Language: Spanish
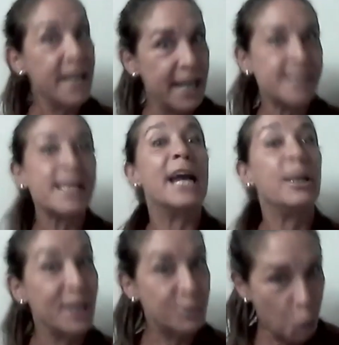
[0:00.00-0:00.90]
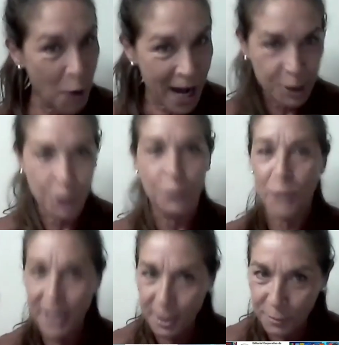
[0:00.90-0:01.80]
es el vestuario,
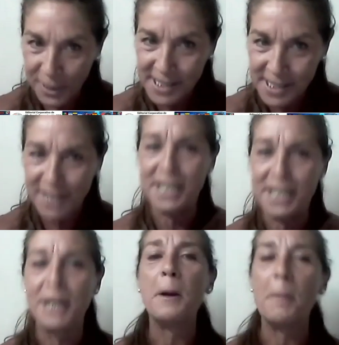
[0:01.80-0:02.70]
no es disfrazarse.